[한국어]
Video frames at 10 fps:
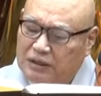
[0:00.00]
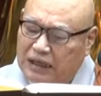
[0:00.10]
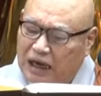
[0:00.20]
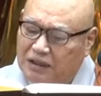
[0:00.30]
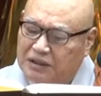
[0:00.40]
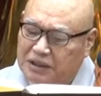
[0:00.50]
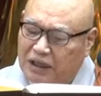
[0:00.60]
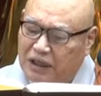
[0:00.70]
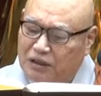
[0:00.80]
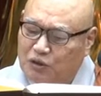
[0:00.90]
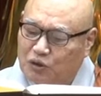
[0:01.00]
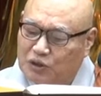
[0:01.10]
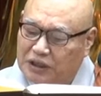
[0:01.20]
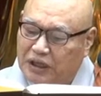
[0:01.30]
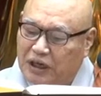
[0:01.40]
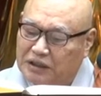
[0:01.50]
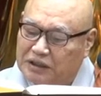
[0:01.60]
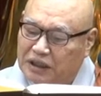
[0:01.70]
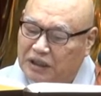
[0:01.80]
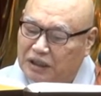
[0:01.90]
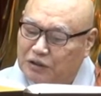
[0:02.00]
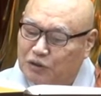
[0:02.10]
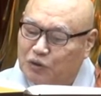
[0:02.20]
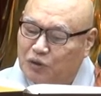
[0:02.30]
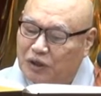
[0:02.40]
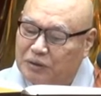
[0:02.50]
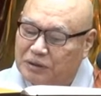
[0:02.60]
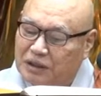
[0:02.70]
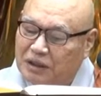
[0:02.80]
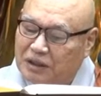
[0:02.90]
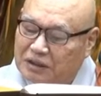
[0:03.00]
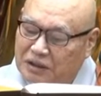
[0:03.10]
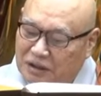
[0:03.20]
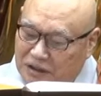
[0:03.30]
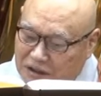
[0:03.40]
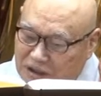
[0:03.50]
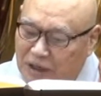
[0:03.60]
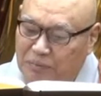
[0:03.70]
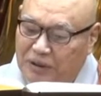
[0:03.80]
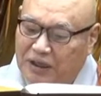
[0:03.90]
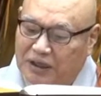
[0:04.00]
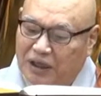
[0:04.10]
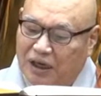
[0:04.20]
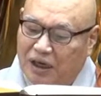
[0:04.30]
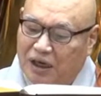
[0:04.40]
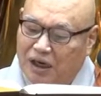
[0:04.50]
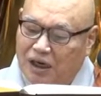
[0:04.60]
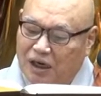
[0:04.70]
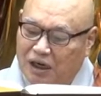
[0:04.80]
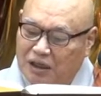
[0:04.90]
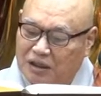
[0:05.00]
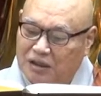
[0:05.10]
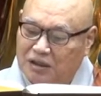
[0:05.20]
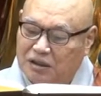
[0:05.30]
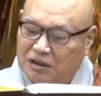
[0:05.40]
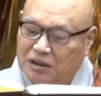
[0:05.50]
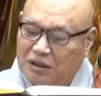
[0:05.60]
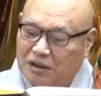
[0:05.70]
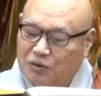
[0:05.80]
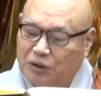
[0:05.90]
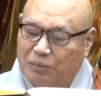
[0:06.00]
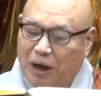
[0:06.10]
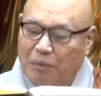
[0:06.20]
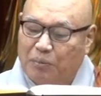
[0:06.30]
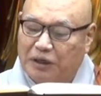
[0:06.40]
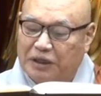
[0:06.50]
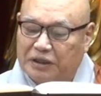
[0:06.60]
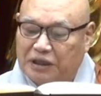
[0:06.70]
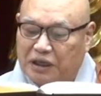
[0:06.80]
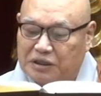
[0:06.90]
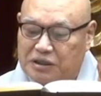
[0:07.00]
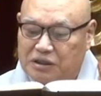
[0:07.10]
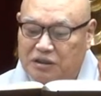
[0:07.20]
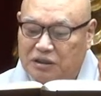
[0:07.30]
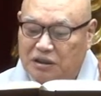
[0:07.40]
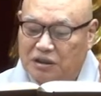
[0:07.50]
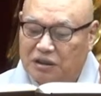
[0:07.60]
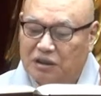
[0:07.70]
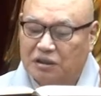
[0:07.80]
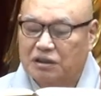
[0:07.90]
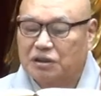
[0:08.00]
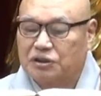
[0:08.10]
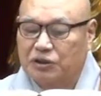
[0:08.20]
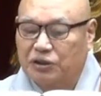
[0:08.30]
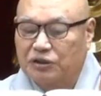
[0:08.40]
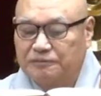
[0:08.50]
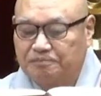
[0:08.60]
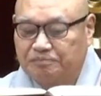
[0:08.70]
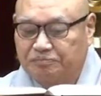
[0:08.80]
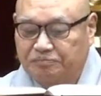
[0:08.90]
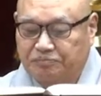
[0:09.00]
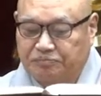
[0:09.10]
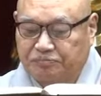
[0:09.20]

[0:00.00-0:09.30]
작은 세계는 또 생각을 따라가지고 또한 크게 변한다. 어, 우리 마음먹기에 따라서 어, 그렇죠. 음.